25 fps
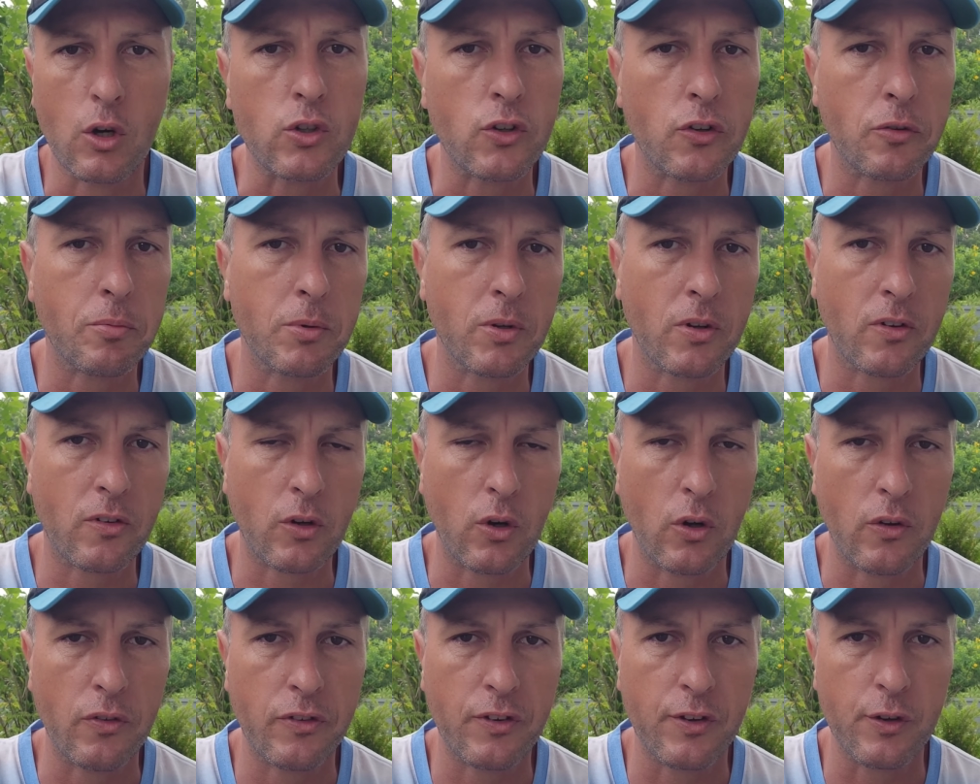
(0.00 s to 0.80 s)
dass man das
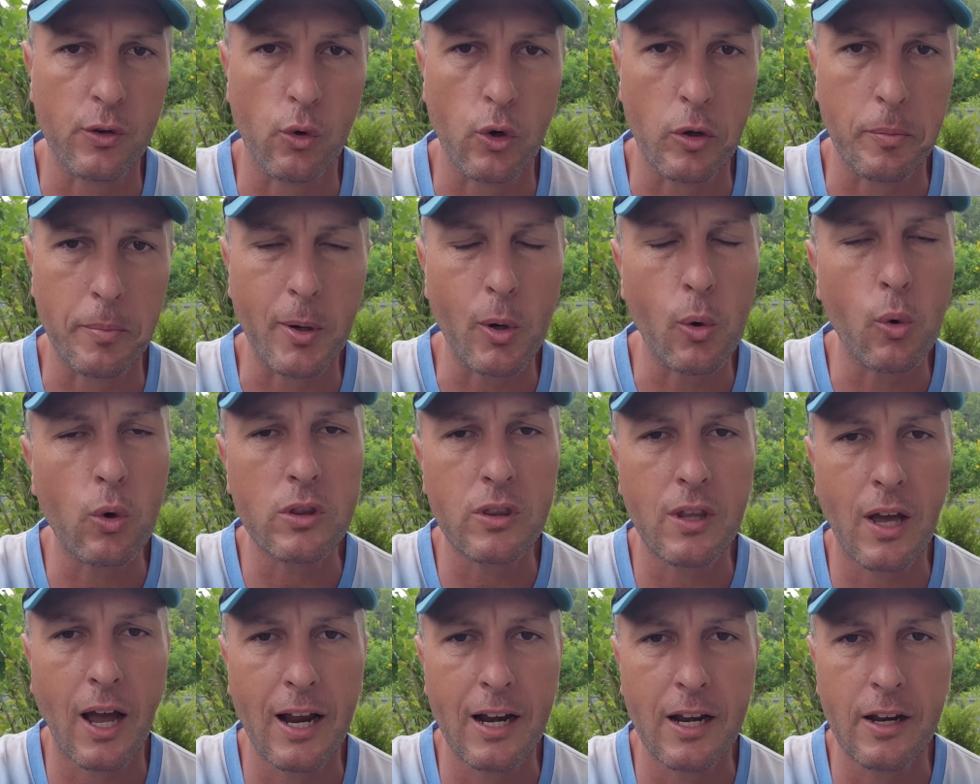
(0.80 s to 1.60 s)
Ganze neu
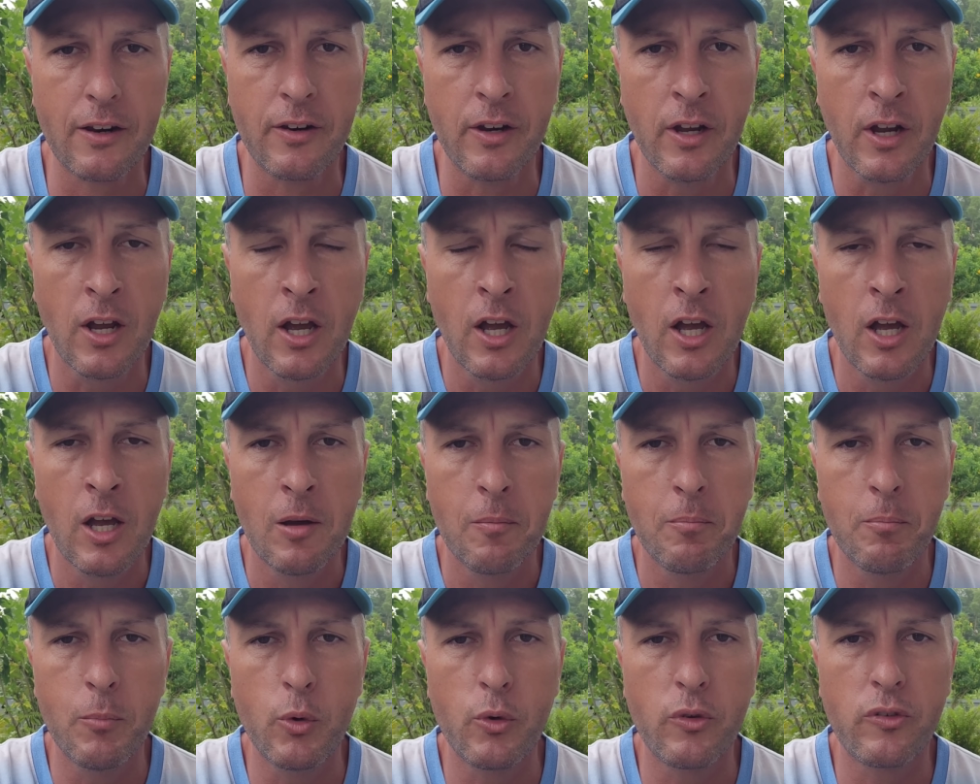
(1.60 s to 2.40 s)
beurteilen
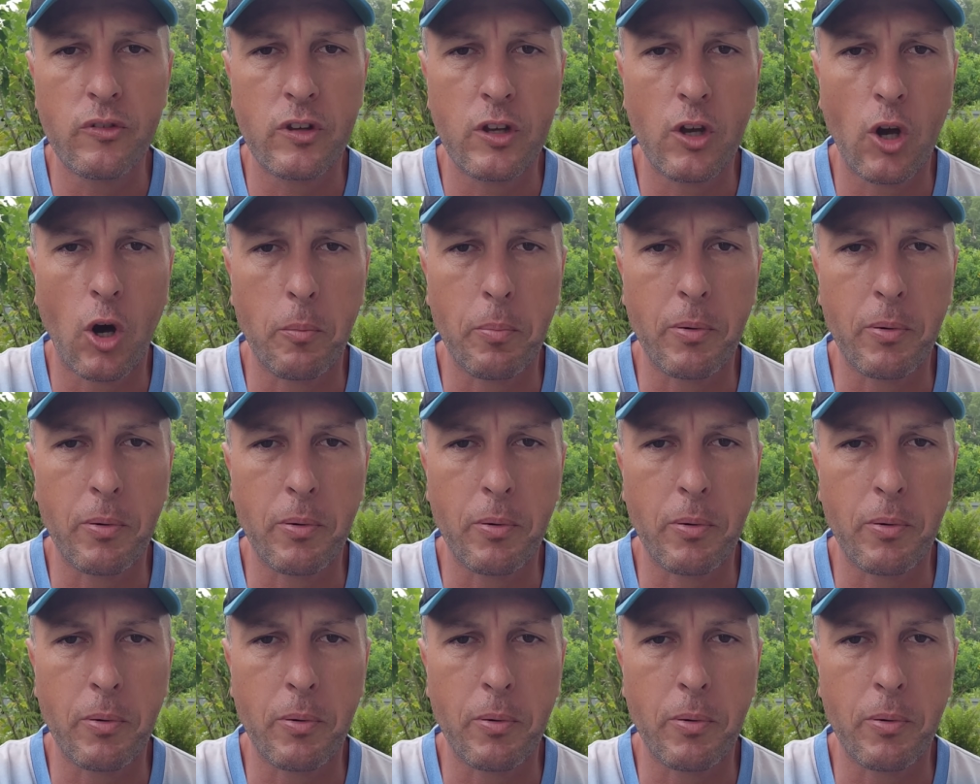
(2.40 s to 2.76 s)
müsste.